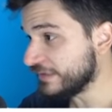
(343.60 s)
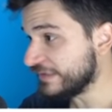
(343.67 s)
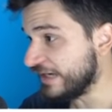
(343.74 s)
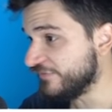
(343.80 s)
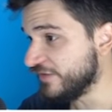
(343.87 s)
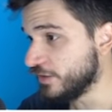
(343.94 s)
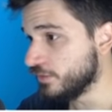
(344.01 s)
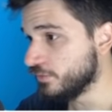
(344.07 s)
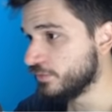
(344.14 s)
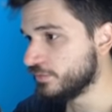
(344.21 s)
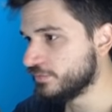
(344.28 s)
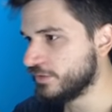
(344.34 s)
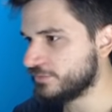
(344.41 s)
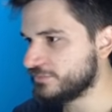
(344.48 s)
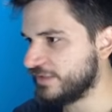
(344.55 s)
Já tá vindo!
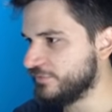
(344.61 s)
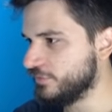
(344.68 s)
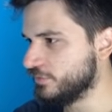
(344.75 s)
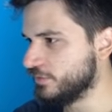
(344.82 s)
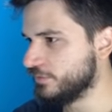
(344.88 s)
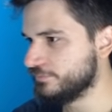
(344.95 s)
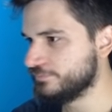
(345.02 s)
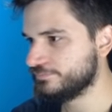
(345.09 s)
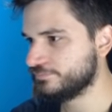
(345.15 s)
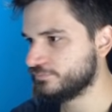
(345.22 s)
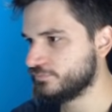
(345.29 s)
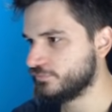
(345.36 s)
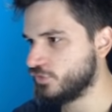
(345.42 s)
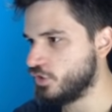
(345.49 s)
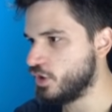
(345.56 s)
Não, tá vindo não.
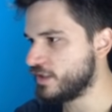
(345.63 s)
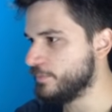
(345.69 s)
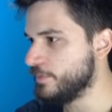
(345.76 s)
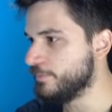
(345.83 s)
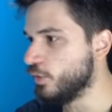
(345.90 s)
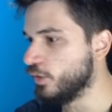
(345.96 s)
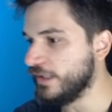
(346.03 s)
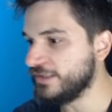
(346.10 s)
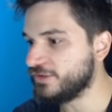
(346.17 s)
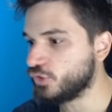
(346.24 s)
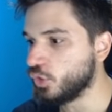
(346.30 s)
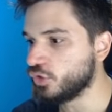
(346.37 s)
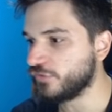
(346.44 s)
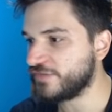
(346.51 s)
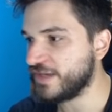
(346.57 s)
Droga, me embolei
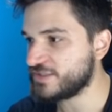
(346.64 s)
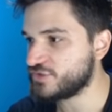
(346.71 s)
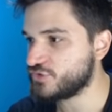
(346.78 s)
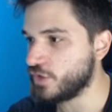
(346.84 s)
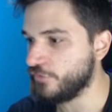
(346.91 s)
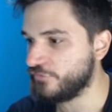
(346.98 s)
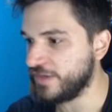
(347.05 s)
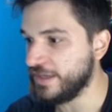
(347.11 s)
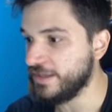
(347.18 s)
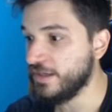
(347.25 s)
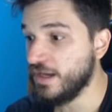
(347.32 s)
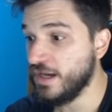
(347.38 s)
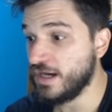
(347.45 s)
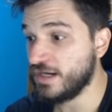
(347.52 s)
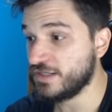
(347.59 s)
todo. Eu fiquei, eu
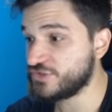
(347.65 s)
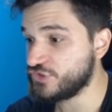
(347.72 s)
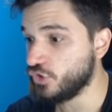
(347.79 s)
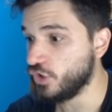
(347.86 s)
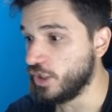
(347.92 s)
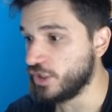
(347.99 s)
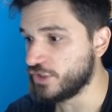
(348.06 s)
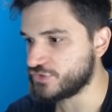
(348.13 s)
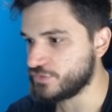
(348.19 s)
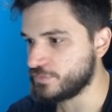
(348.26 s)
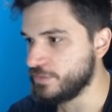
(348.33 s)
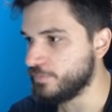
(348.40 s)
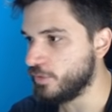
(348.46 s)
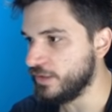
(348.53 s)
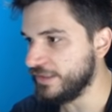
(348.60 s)
fiquei ansioso,
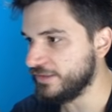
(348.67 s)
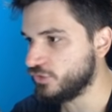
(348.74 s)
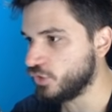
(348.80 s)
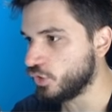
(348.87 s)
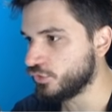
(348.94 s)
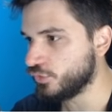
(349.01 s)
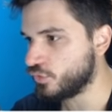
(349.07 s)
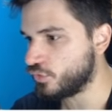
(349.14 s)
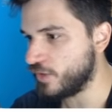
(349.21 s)
me embolei todo no